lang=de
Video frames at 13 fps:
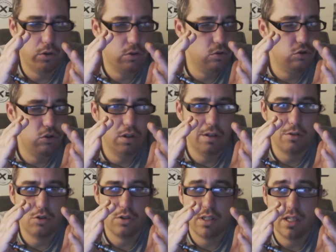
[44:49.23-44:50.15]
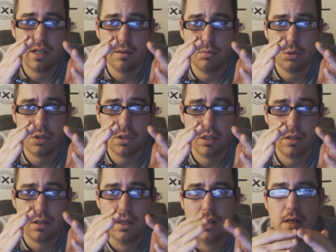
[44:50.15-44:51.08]
Wenn euch so ein chinesisches Ding kaputt
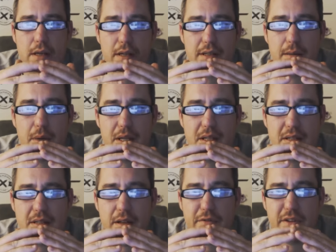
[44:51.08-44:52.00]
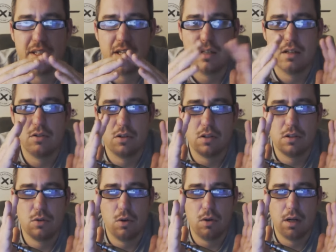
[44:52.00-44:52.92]
geht, ist ja meistens der Versand dann
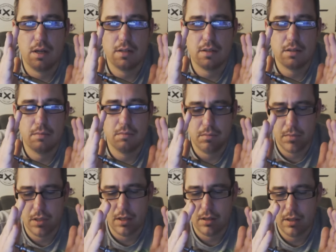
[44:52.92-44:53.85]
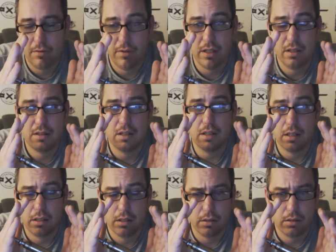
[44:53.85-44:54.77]
sonst teurer als ähm, ja, der Wert des
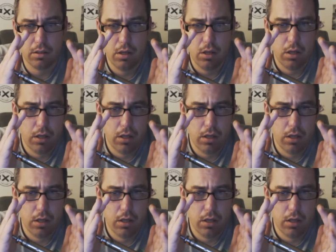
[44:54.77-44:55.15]
Gerätes.